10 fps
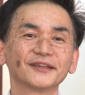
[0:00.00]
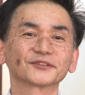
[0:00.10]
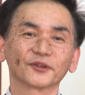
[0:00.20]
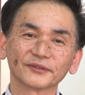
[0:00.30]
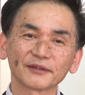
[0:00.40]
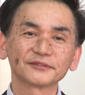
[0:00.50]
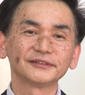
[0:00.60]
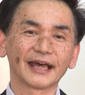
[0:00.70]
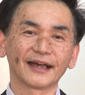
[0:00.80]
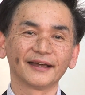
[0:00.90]
そんな風
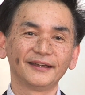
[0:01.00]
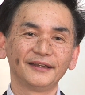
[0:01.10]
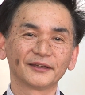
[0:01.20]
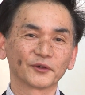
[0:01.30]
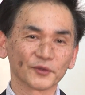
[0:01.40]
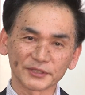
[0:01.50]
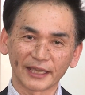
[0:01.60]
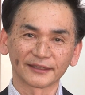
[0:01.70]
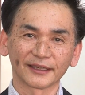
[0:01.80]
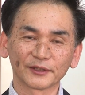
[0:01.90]
なこの
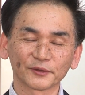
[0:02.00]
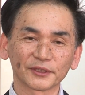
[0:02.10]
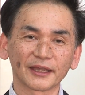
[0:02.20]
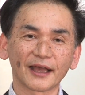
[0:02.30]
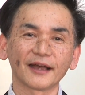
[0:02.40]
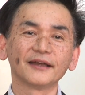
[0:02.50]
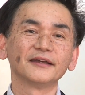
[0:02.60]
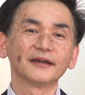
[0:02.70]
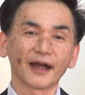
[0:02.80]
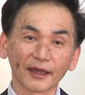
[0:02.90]
再会の時が
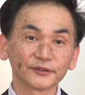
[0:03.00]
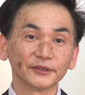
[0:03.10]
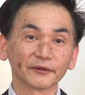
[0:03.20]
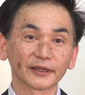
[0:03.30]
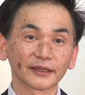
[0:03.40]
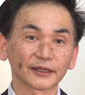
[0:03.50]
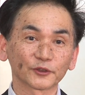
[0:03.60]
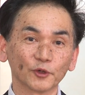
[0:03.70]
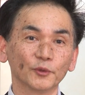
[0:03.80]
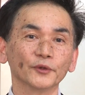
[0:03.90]
あるんではないか
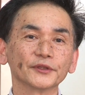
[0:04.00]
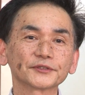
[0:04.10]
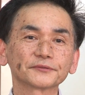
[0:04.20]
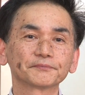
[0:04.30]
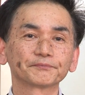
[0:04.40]
と思うんです